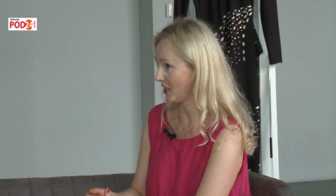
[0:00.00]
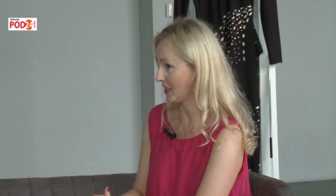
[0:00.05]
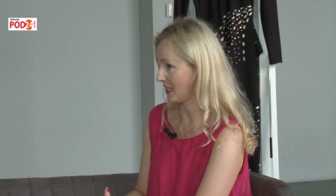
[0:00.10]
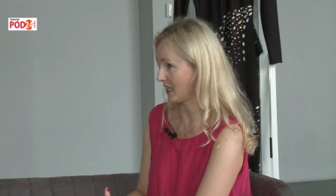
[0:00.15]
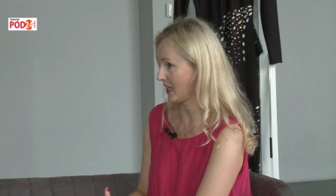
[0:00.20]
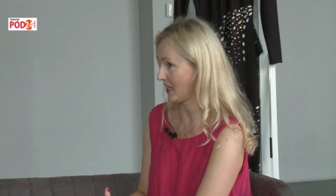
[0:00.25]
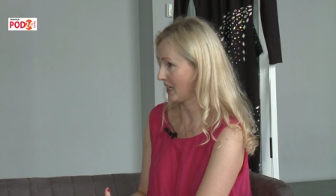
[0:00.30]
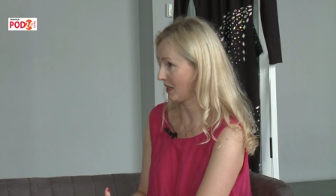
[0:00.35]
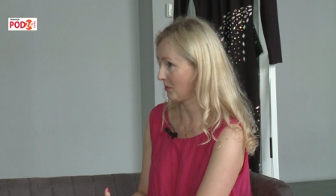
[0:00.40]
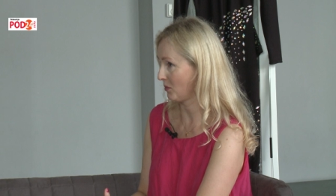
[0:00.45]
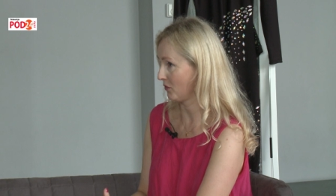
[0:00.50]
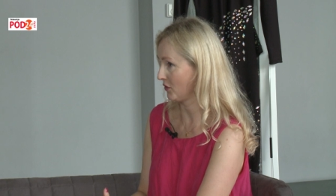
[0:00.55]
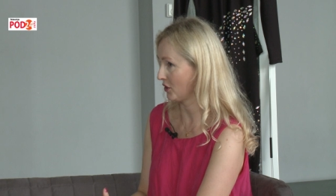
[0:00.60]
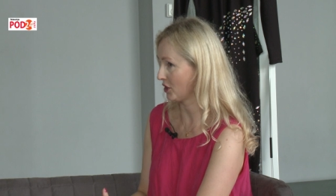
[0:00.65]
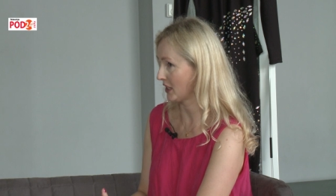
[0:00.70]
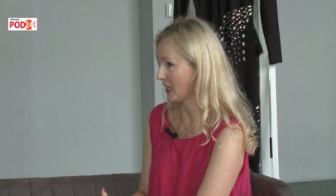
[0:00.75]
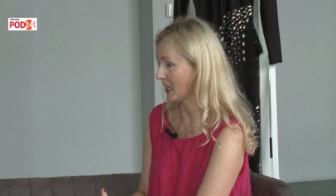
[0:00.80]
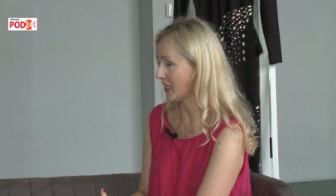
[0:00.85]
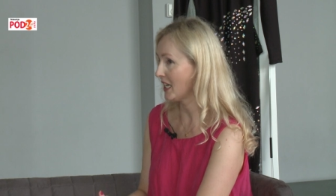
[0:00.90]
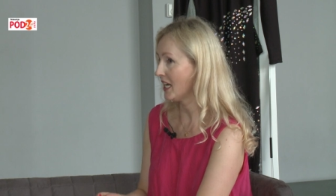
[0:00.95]
dziecka, jak
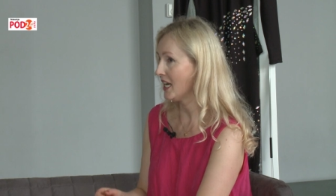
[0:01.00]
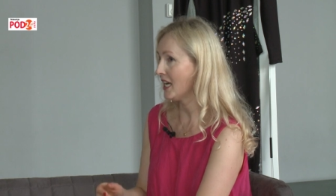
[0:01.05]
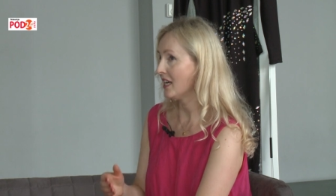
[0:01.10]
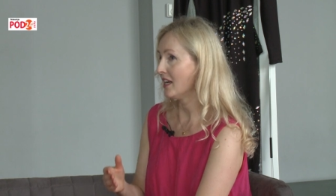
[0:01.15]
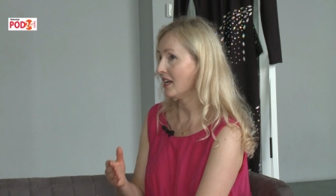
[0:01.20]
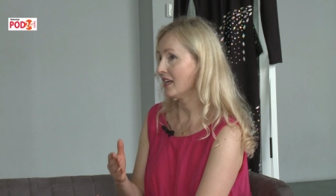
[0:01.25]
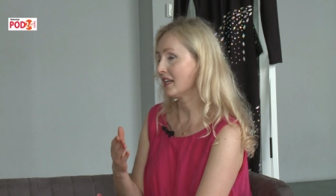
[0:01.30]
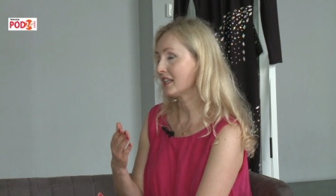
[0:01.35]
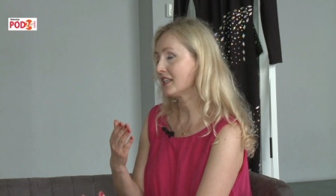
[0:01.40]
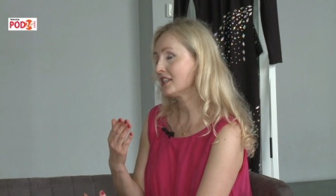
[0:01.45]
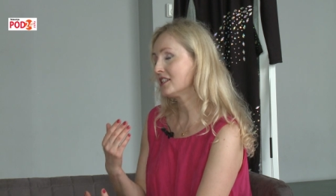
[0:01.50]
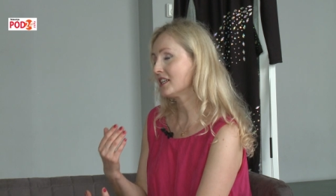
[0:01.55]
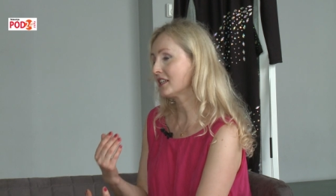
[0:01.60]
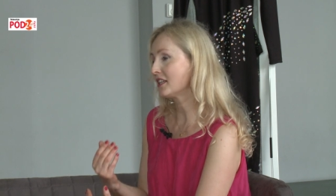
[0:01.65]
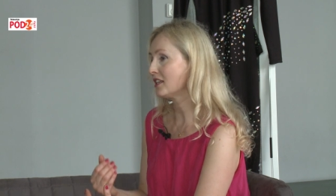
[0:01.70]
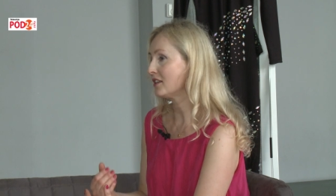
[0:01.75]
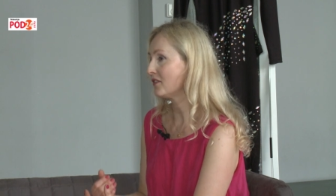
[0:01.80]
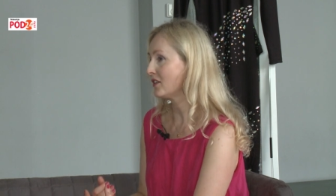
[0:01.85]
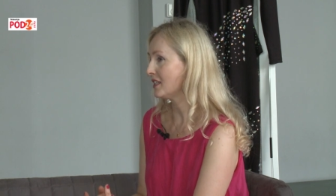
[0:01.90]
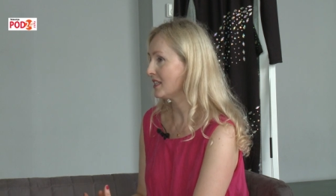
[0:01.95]
mówisz, tak, jakiejś
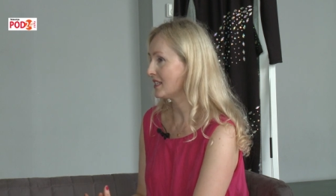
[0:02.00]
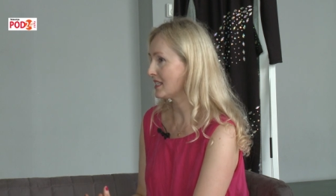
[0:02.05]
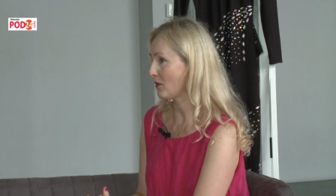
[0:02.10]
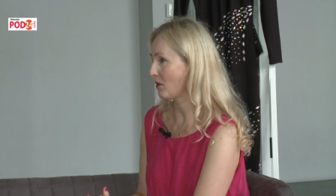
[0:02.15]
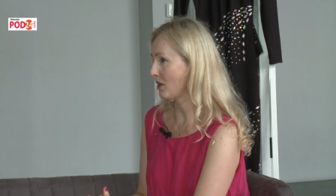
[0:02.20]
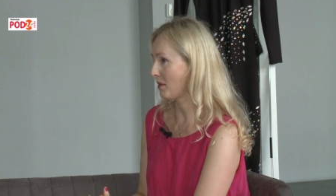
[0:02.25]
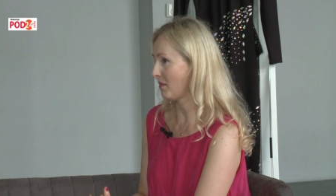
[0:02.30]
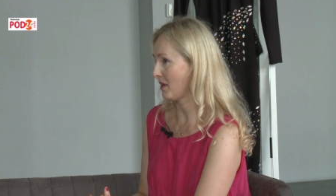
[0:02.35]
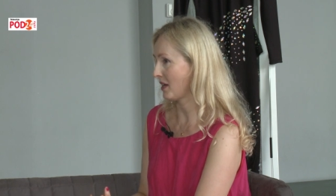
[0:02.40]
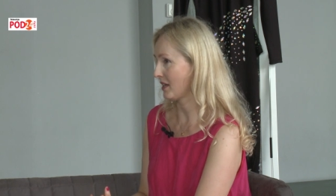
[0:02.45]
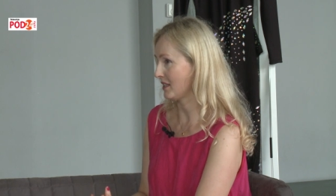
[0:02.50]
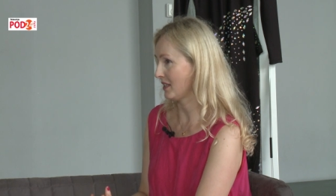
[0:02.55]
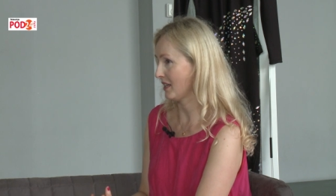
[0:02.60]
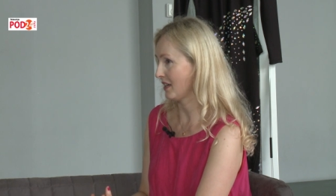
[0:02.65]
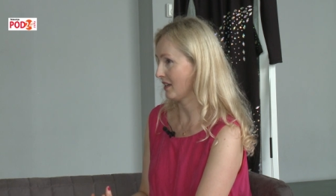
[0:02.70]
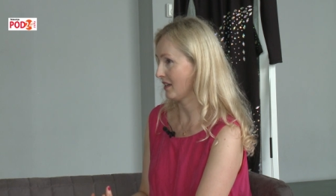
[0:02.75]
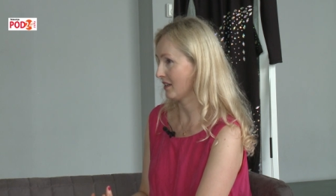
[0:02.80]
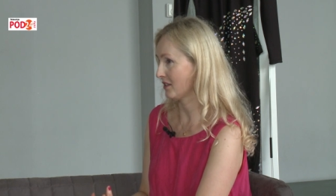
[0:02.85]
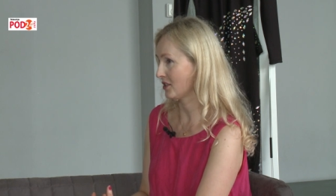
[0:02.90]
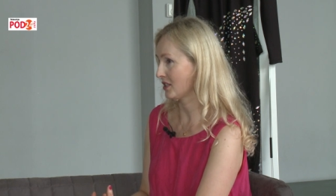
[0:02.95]
takiej chwili
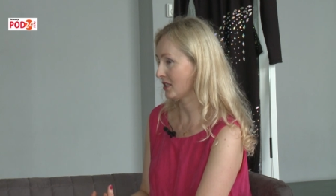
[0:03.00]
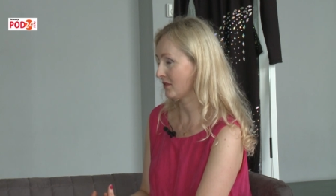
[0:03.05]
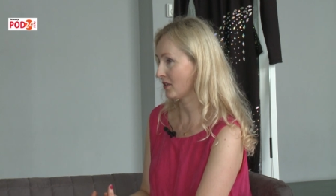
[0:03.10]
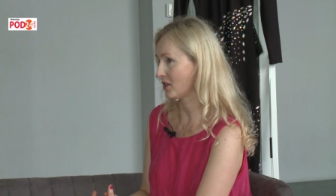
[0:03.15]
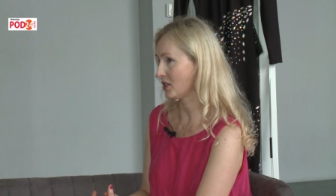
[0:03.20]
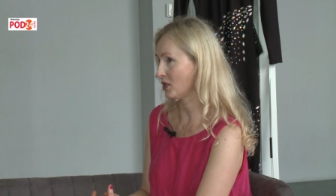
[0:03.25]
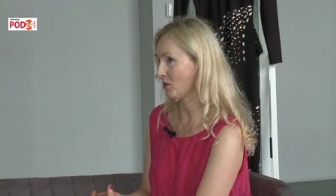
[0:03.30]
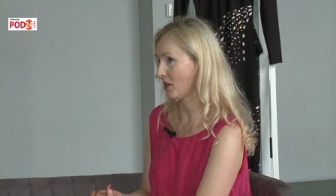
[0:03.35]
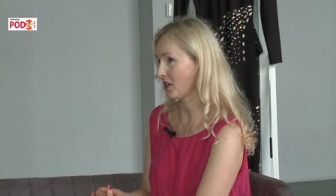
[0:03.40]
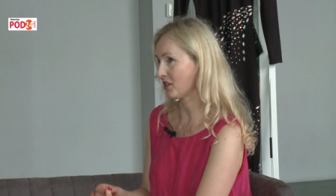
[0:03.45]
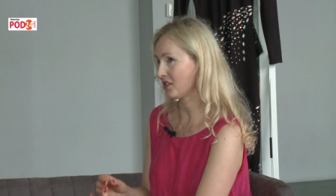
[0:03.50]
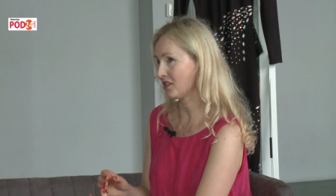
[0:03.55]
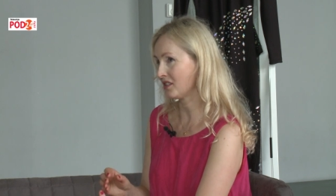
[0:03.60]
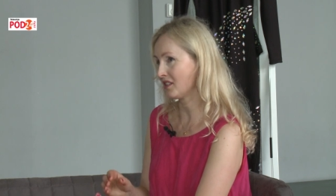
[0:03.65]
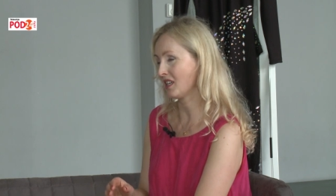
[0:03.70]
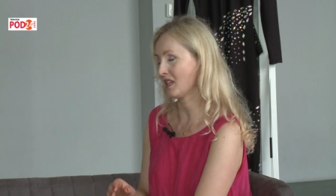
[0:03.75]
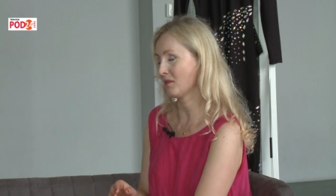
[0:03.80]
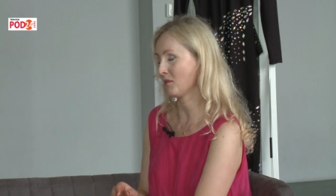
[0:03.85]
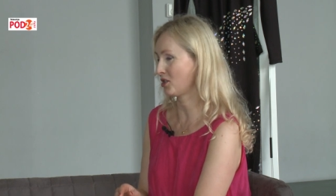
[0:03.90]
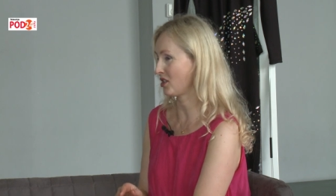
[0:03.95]
załamania, że stwierdziłaś,
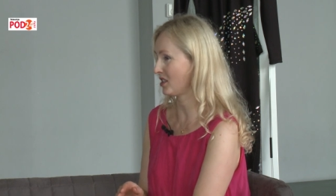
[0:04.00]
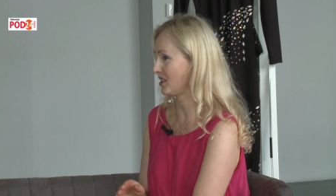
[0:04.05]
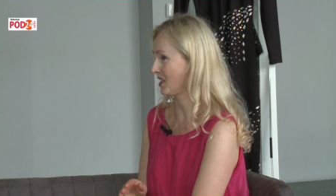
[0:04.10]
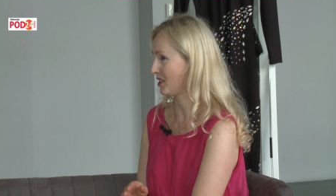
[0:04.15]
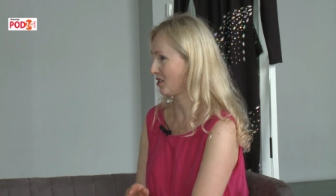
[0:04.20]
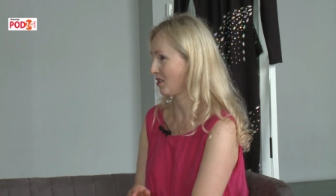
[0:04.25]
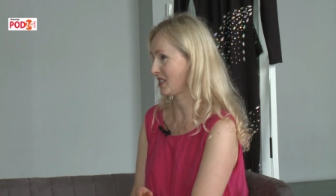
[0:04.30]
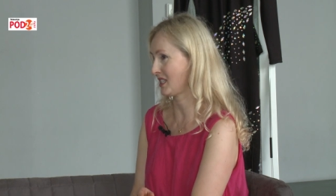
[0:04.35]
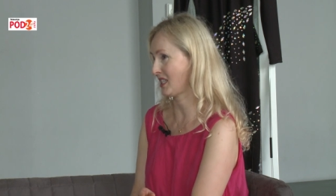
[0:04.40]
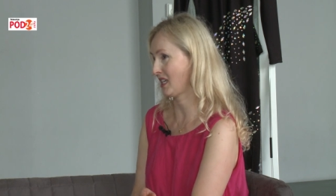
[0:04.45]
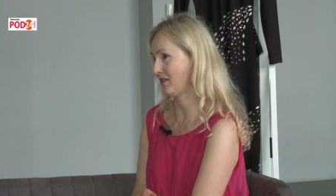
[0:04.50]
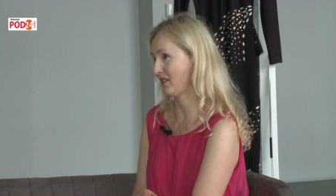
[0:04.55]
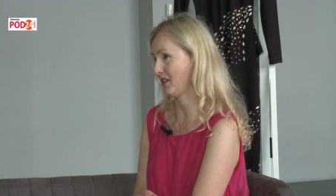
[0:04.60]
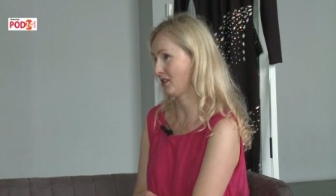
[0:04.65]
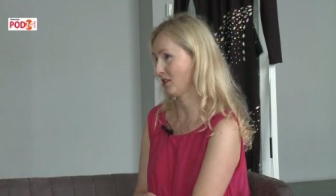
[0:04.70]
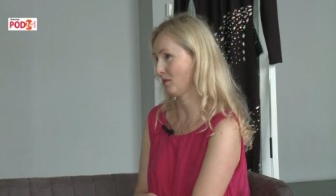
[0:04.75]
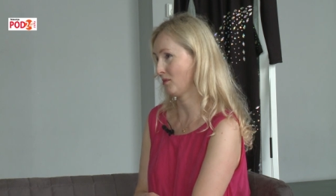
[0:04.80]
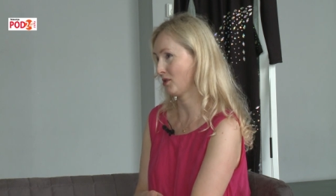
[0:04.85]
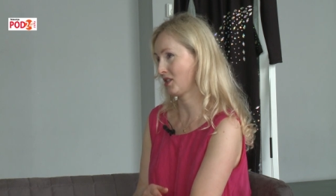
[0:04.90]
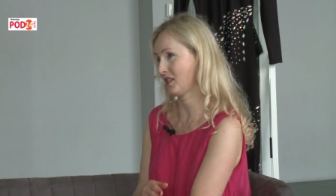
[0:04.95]
nie, może jednak
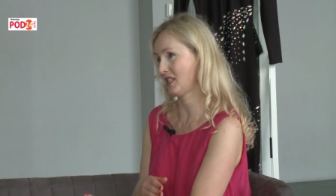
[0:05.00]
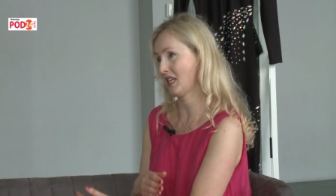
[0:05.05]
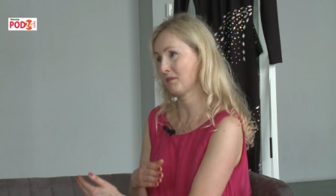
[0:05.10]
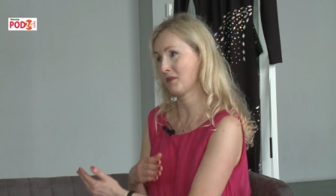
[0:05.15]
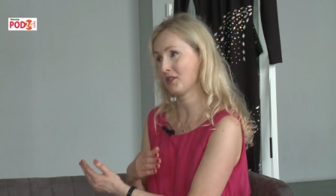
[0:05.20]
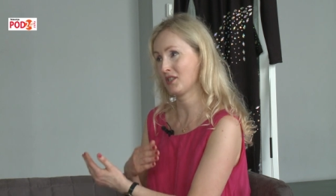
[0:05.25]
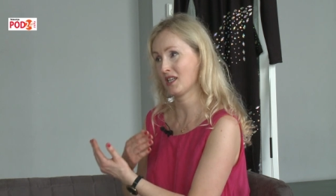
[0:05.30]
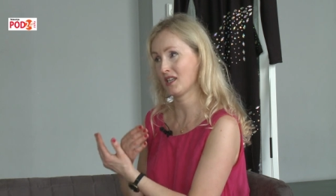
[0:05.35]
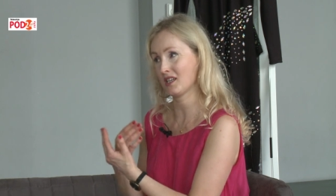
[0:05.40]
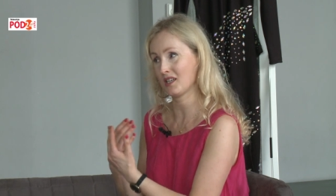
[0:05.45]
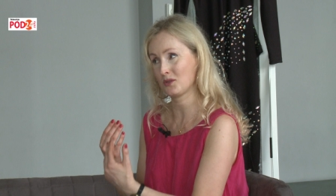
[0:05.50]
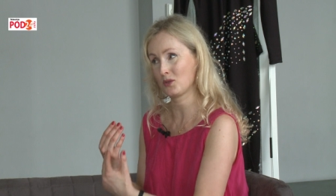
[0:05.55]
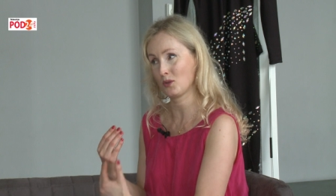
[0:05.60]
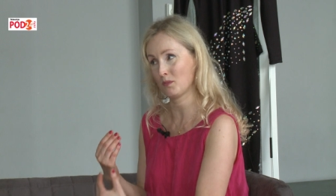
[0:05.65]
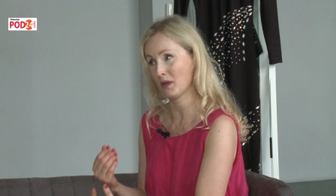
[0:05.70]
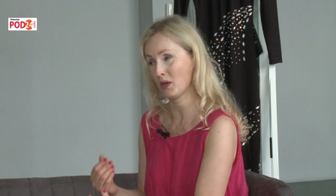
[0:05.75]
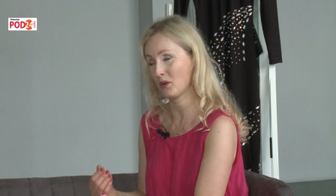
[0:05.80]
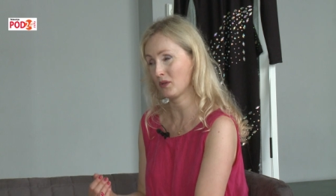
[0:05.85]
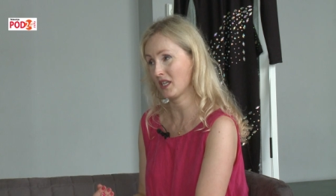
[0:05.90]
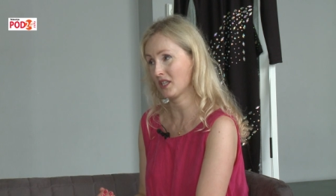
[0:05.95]
zostawię to, może zajmę się
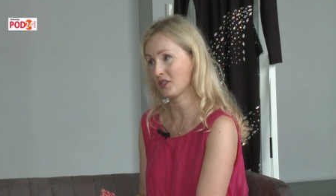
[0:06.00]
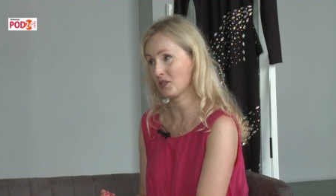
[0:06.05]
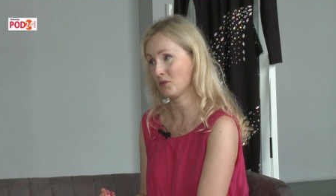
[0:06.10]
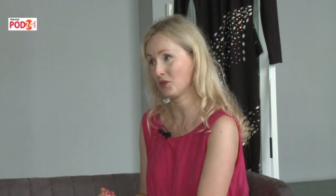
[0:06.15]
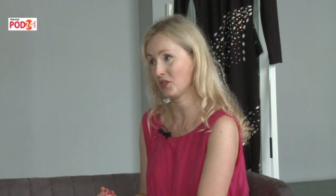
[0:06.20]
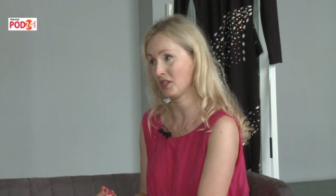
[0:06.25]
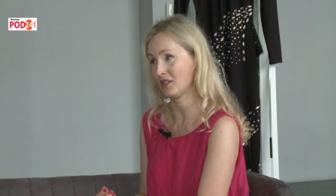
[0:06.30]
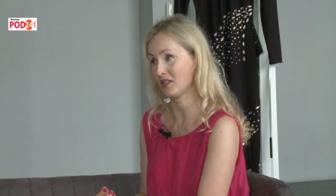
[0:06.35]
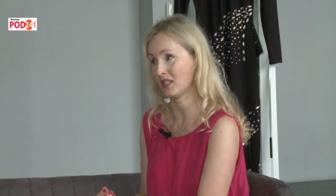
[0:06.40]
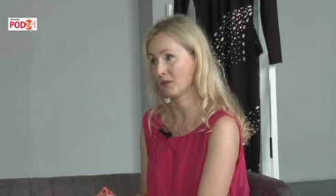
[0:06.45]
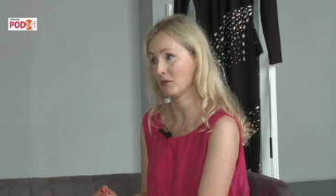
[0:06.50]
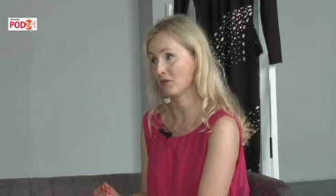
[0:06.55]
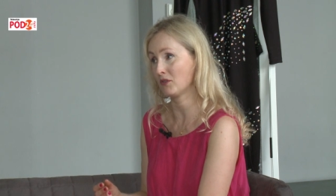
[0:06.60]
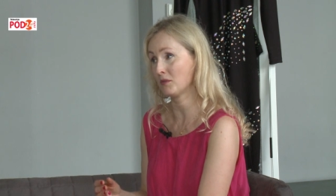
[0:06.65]
zupełnie czymś innym.